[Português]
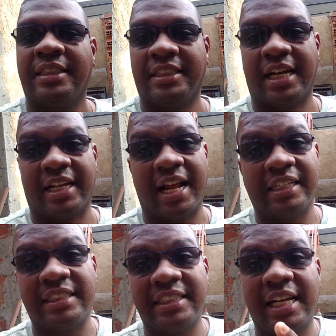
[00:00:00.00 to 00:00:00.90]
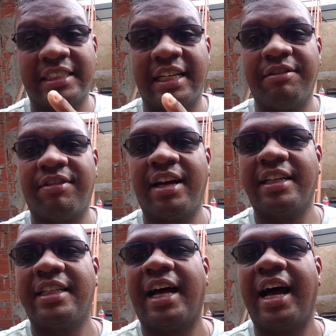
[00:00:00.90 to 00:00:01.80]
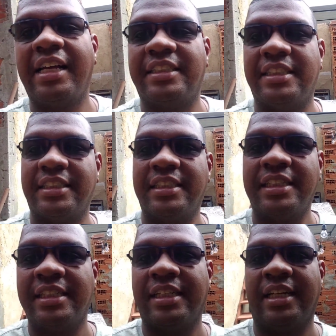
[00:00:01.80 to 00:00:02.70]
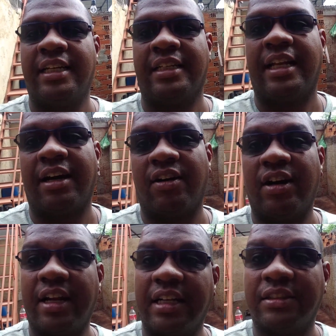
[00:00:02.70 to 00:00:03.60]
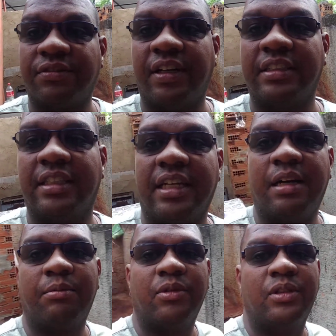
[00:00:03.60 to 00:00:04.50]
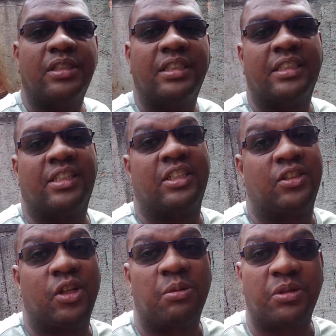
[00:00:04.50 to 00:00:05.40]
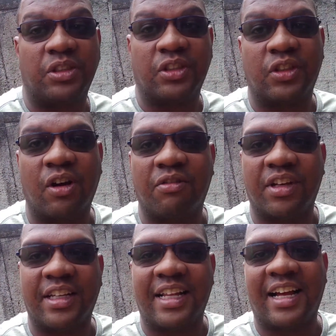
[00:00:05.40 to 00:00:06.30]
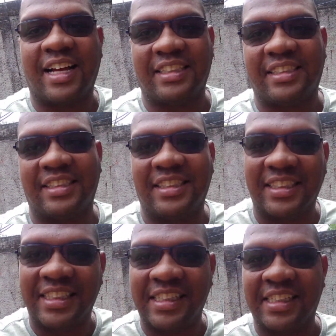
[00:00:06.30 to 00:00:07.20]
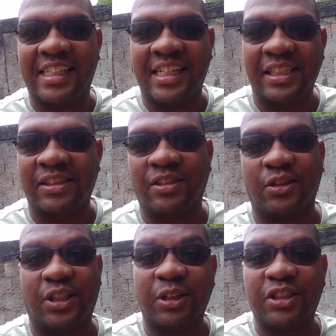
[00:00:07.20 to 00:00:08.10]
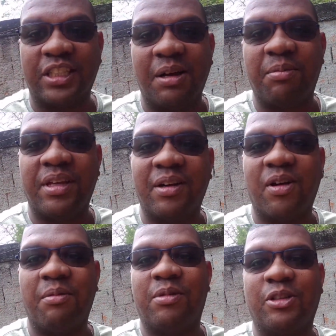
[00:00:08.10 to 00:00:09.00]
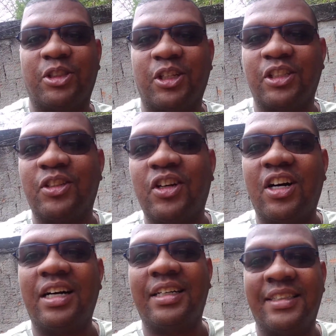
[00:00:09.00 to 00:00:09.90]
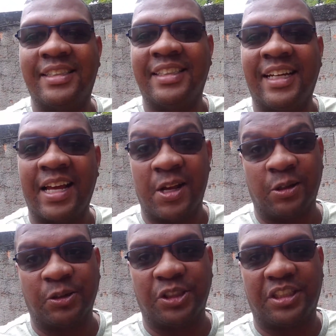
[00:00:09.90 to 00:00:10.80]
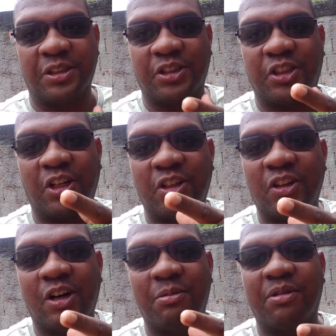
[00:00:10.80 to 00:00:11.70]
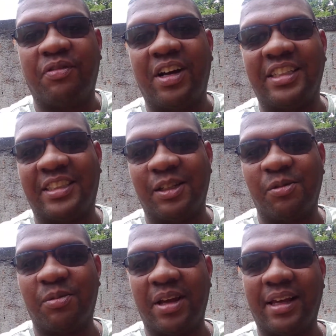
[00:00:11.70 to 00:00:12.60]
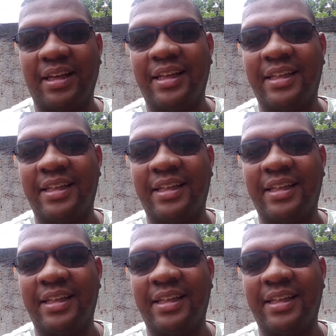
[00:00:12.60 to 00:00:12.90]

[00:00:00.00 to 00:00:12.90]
Já nasce já sem vaidade, na hora de fazer amor, nós somos só verdade. O teu chamego é meu xodó, o teu xodó me faz tão bem.